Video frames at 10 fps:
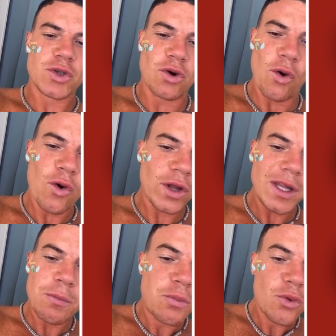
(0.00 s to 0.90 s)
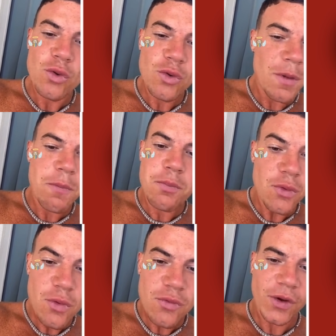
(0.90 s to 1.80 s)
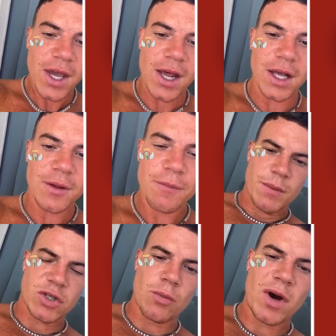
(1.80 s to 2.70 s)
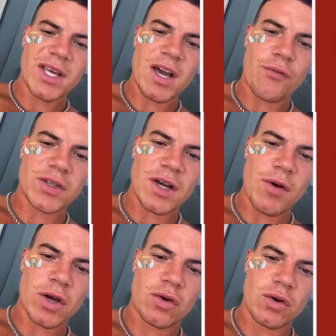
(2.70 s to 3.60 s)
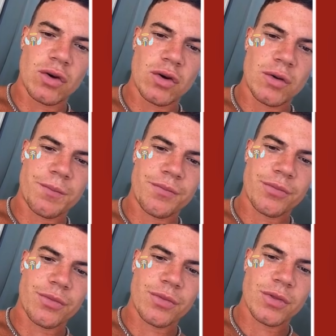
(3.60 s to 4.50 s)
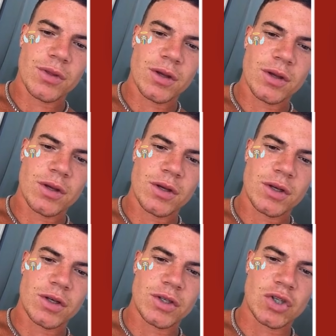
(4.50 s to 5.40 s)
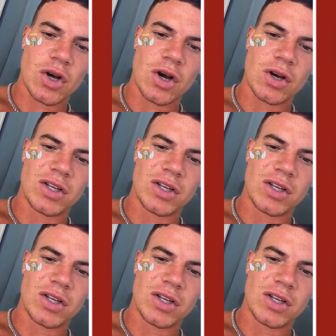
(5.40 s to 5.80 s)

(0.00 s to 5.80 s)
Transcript: Je le reconnais plus, mais plus, frère. Moi, les gars, faut savoir que. Genre,